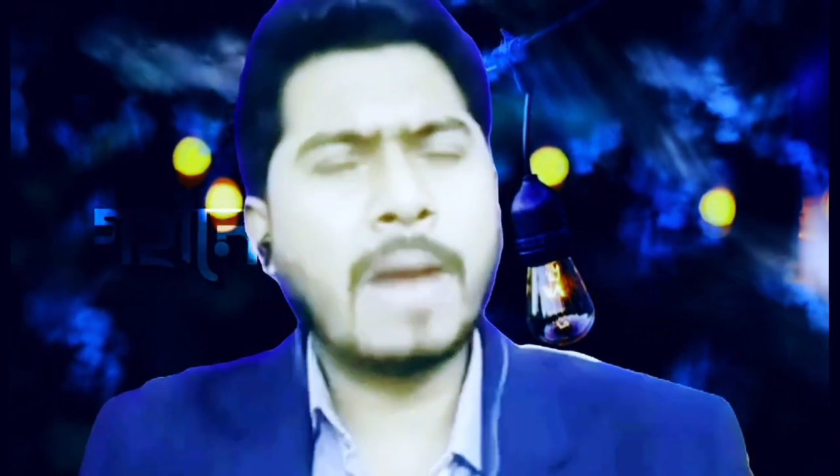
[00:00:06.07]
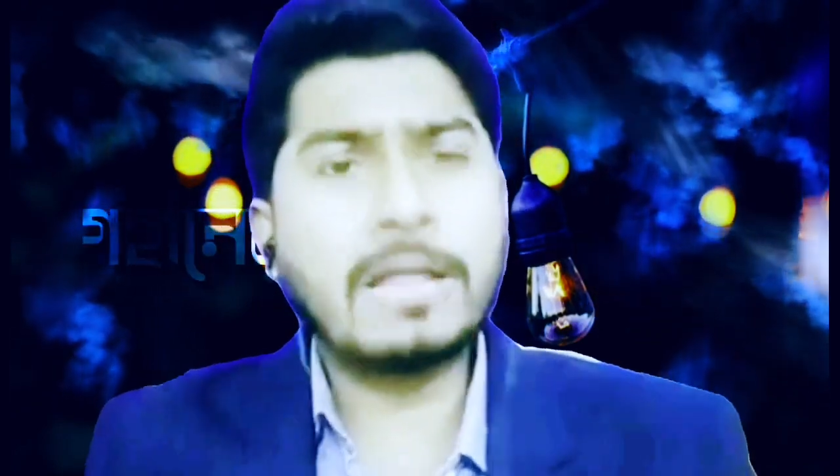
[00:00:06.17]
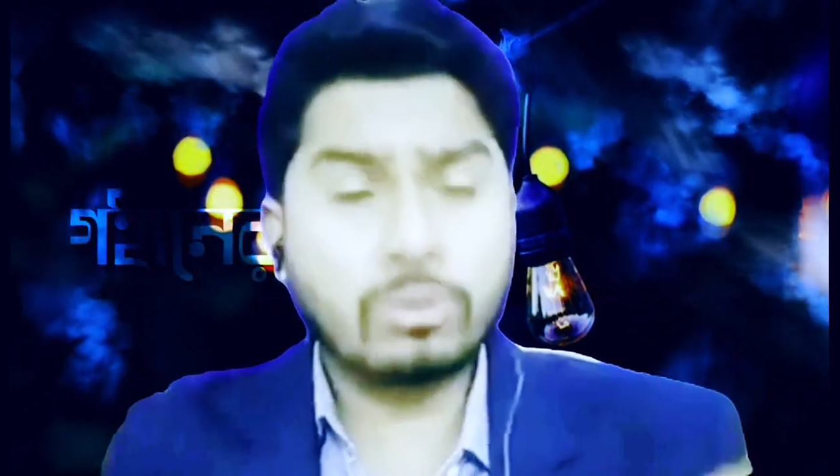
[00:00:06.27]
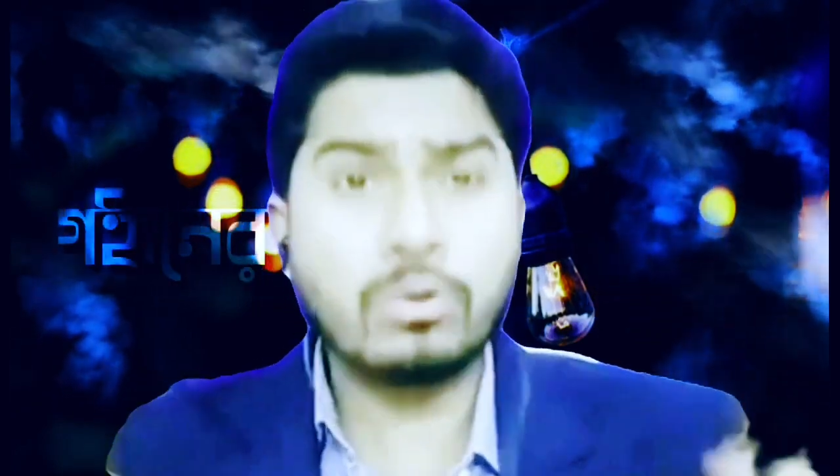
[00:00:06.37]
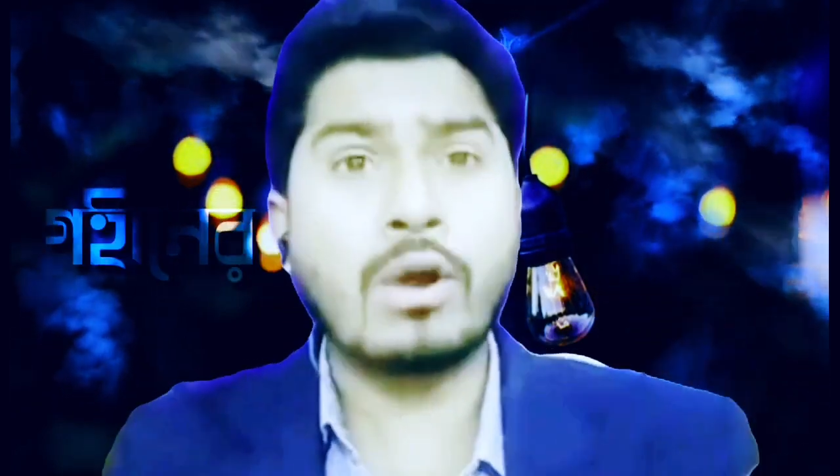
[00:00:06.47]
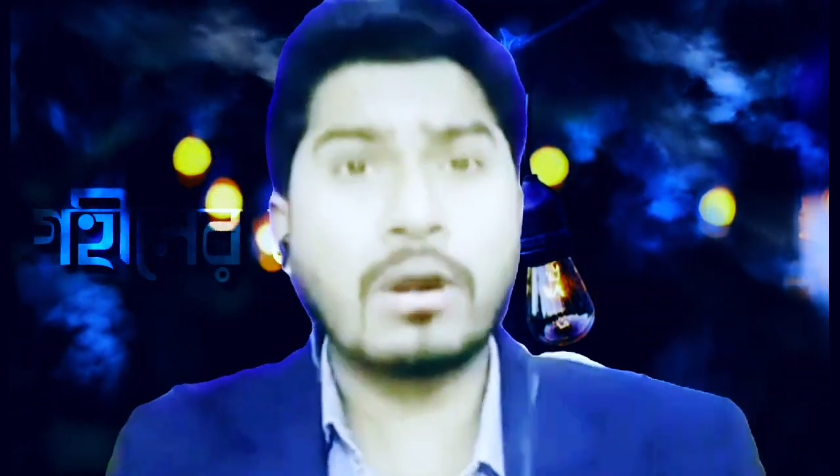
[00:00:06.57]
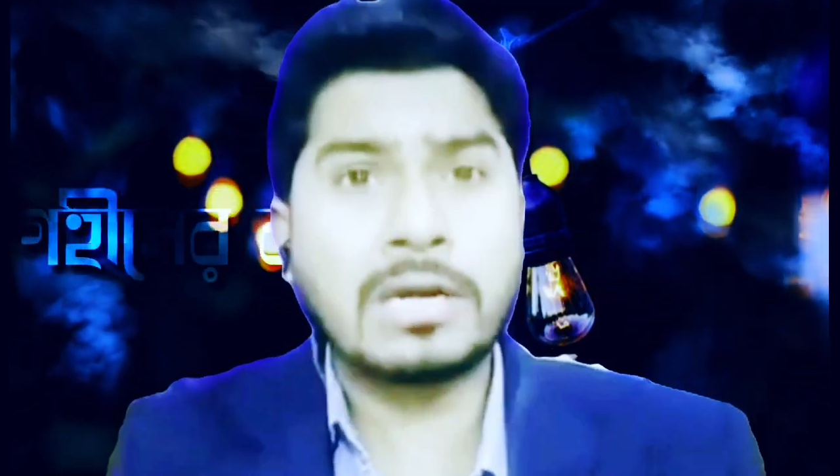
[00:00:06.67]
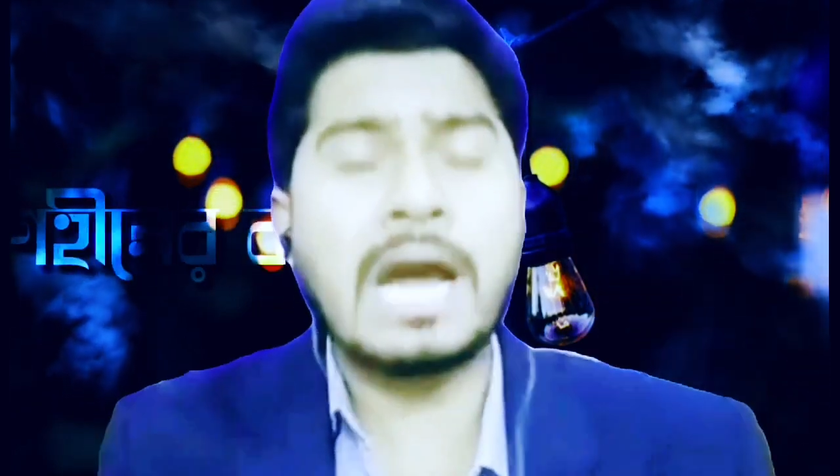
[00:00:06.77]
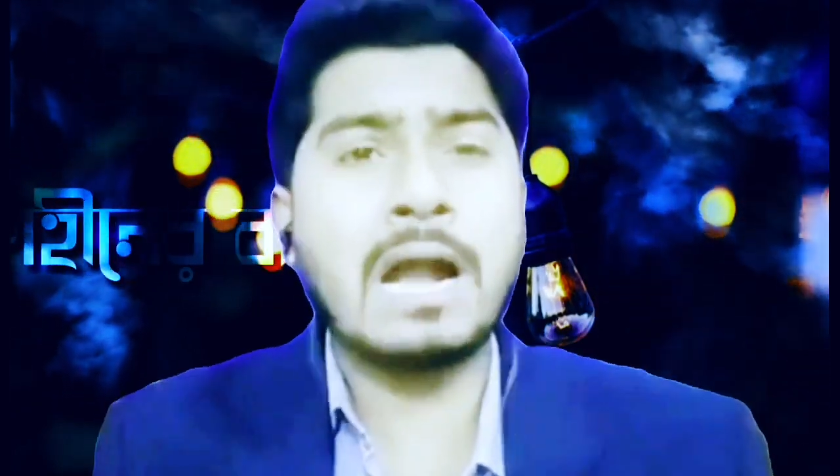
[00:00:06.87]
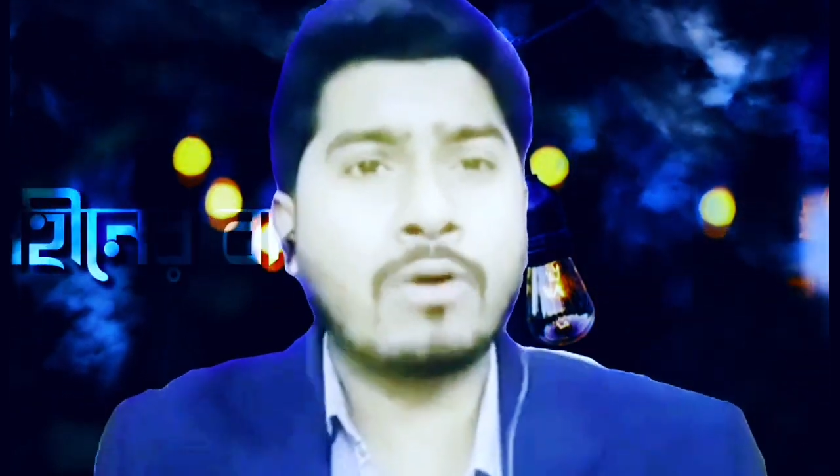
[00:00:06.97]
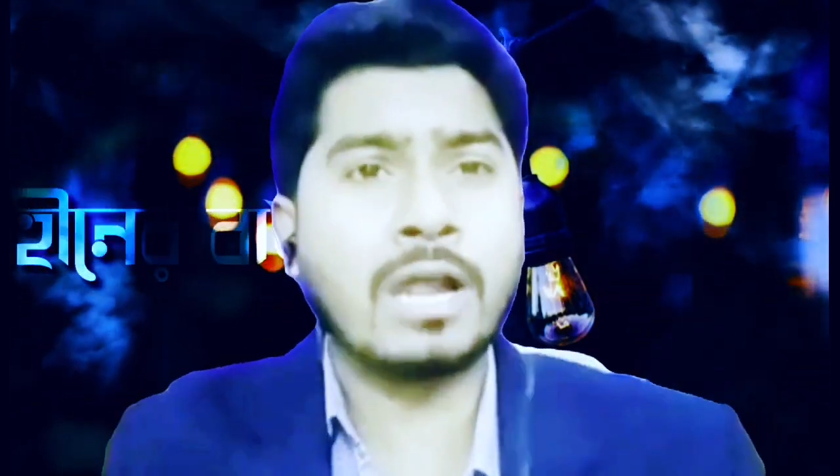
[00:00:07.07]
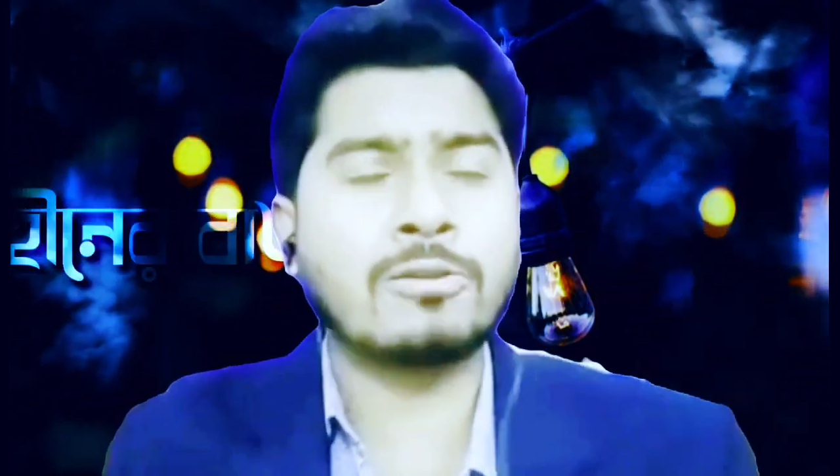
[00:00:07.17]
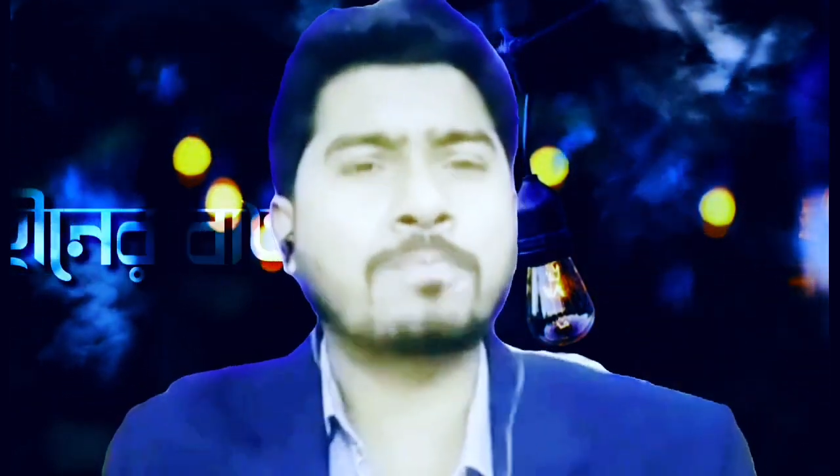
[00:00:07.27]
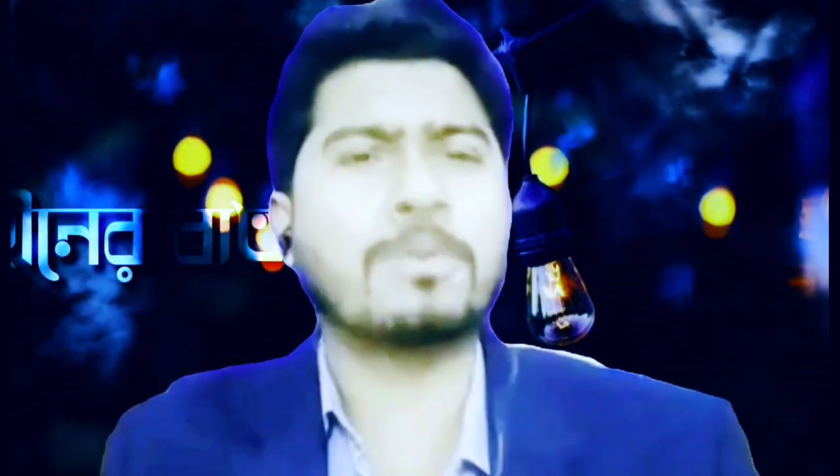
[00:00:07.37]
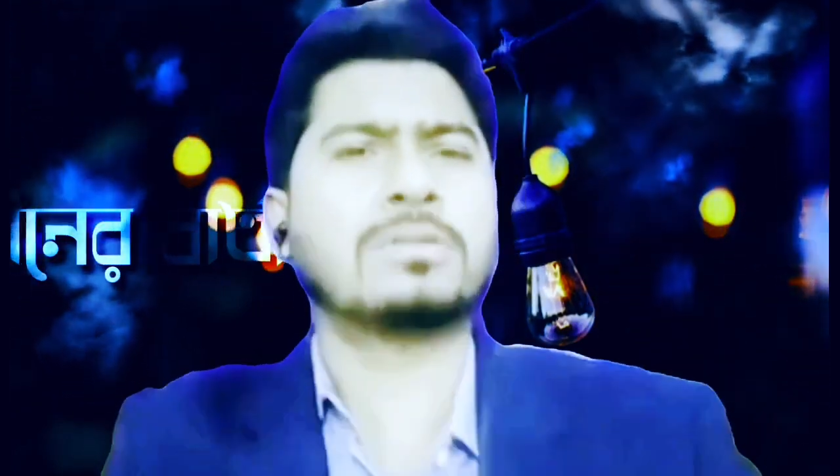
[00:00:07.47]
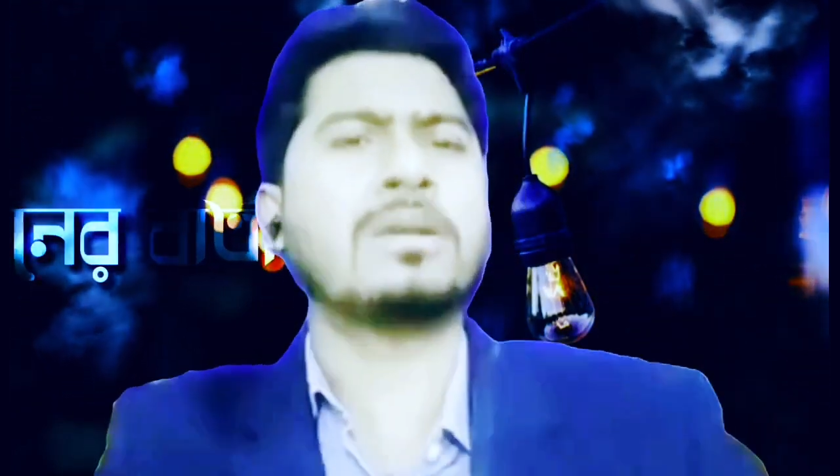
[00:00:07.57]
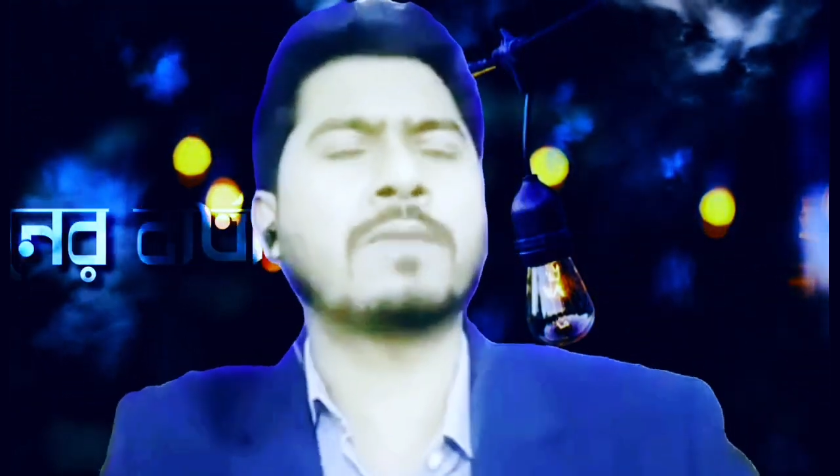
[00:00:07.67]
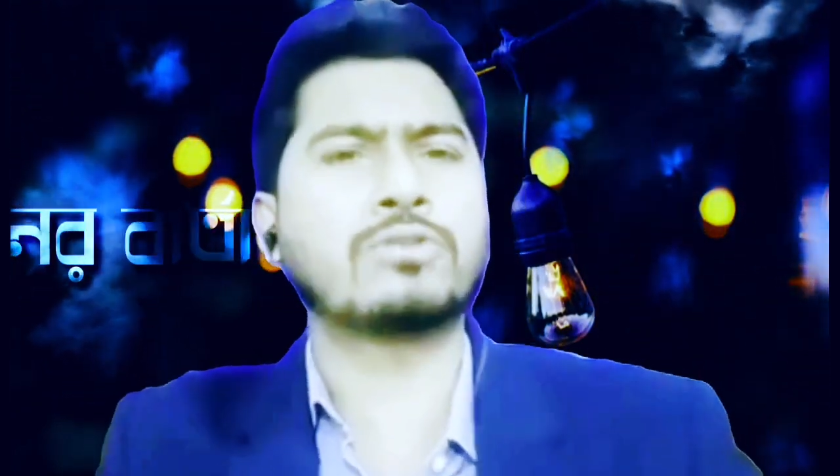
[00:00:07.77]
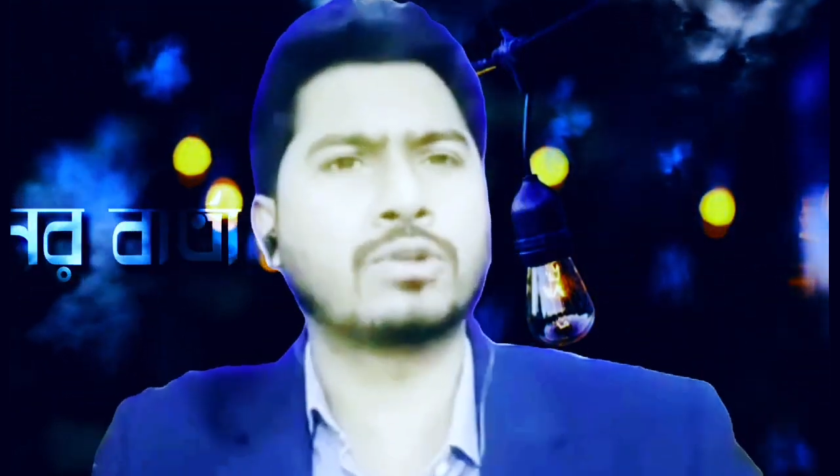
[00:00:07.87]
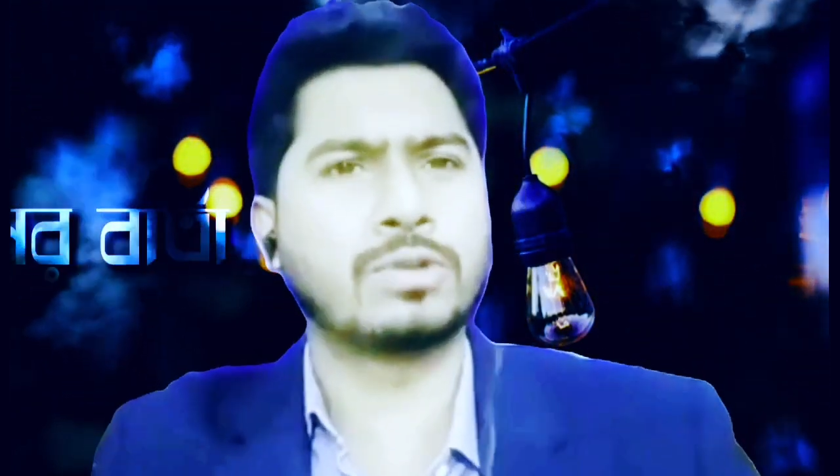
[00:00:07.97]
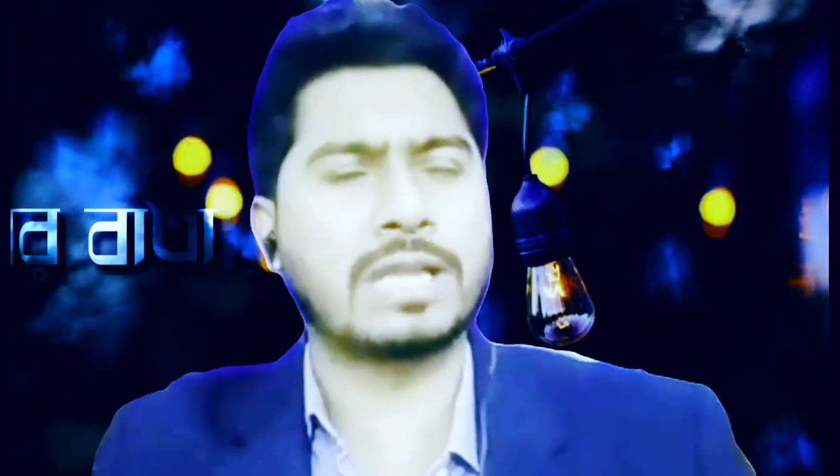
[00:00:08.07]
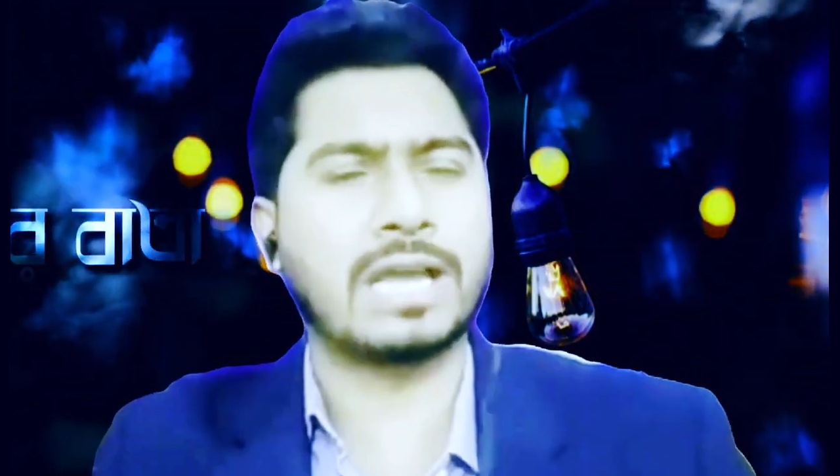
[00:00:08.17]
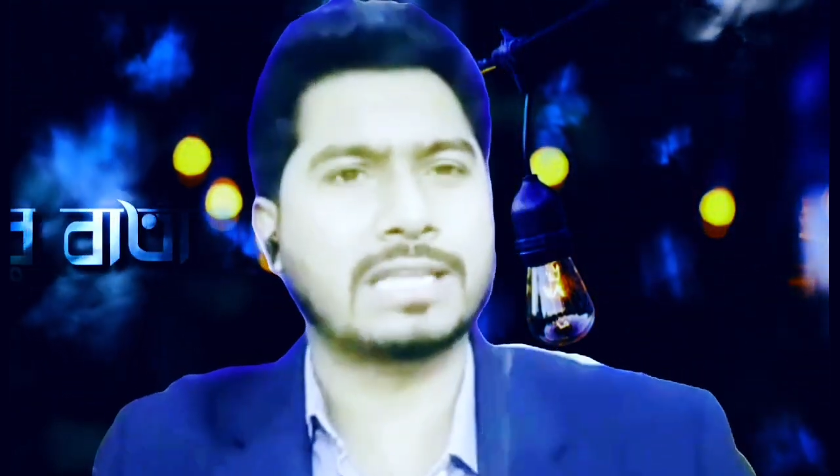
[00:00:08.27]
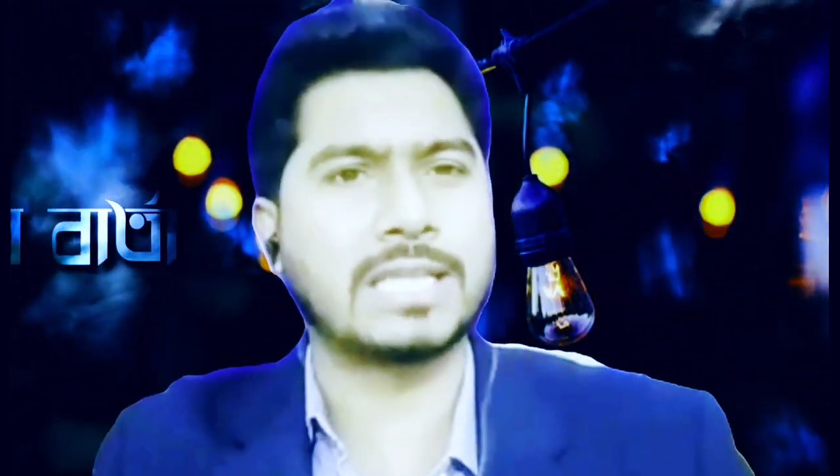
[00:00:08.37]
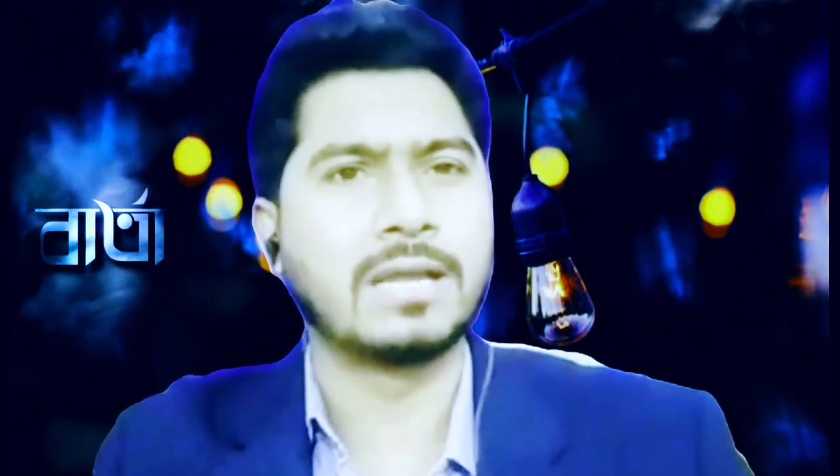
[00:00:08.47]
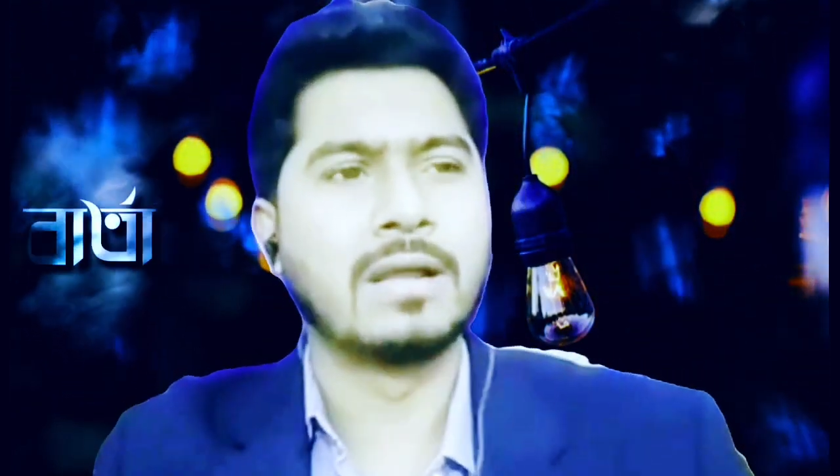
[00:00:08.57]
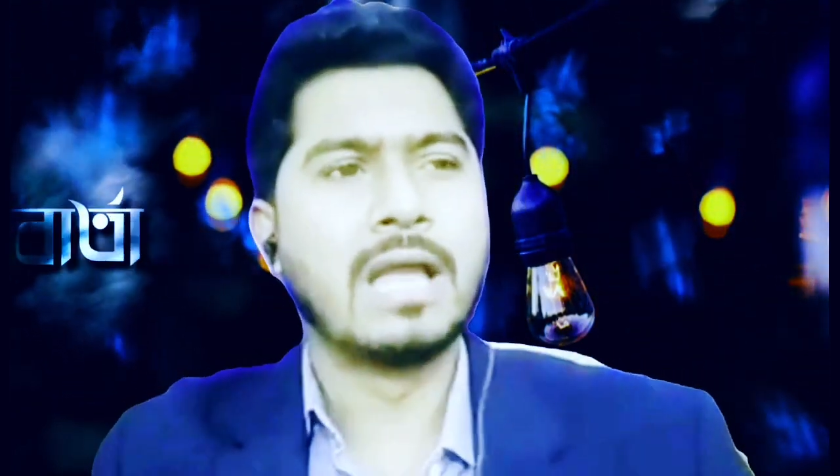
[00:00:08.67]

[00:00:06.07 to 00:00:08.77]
আত্মরক্ষা করা তো প্রত্যেক মানুষের অধিকার আছে